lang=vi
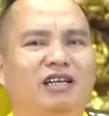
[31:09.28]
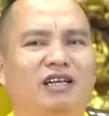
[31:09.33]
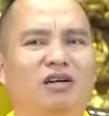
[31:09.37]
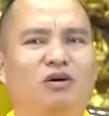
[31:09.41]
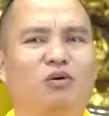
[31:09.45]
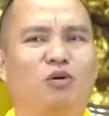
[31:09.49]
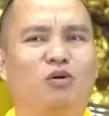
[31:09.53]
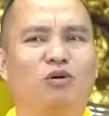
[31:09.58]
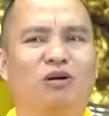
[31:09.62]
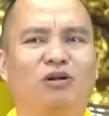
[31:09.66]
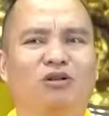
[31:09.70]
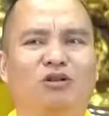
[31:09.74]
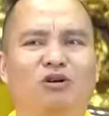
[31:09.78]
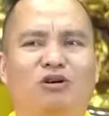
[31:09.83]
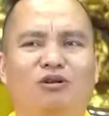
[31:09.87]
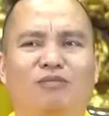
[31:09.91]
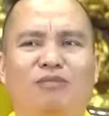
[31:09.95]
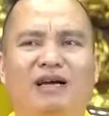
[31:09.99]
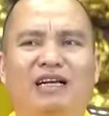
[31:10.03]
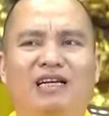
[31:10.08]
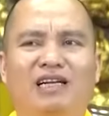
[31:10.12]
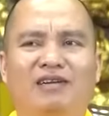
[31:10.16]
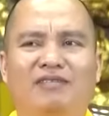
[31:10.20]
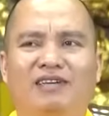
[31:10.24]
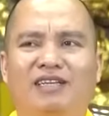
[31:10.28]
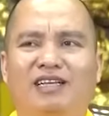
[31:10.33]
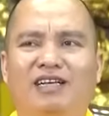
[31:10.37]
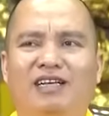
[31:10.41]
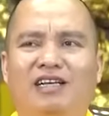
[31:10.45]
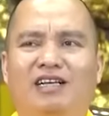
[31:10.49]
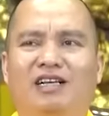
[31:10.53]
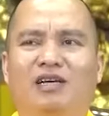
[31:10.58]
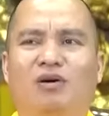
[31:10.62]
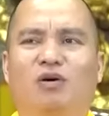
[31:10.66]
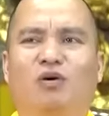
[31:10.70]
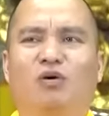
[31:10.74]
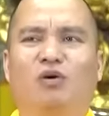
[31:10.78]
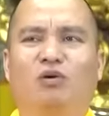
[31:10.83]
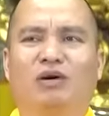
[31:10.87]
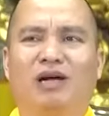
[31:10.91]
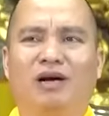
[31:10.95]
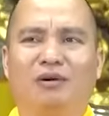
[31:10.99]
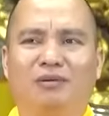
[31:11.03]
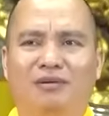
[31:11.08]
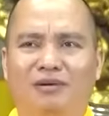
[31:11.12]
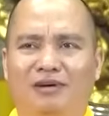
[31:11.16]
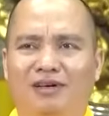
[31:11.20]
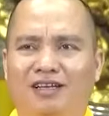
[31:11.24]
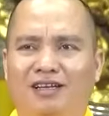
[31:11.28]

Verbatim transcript: ngủ đâu. Tôi có bắt các vị đến đây để ngủ đâu.